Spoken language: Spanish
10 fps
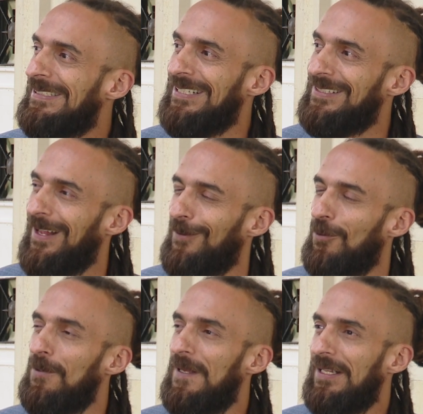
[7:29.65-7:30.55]
se
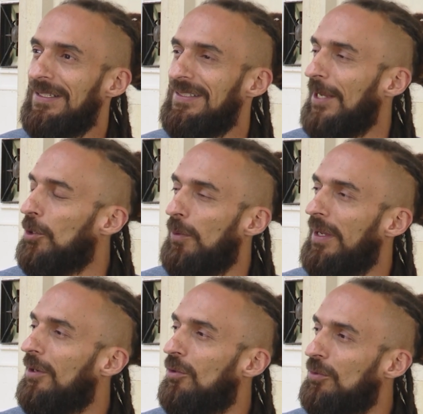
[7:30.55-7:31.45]
cerró, ya no
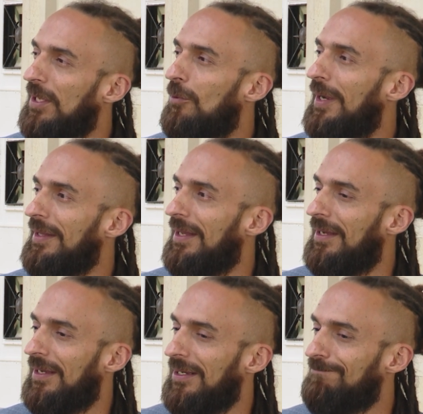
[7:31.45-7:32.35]
veo una
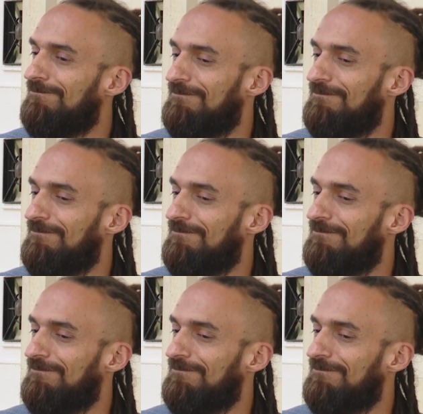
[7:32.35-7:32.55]
buena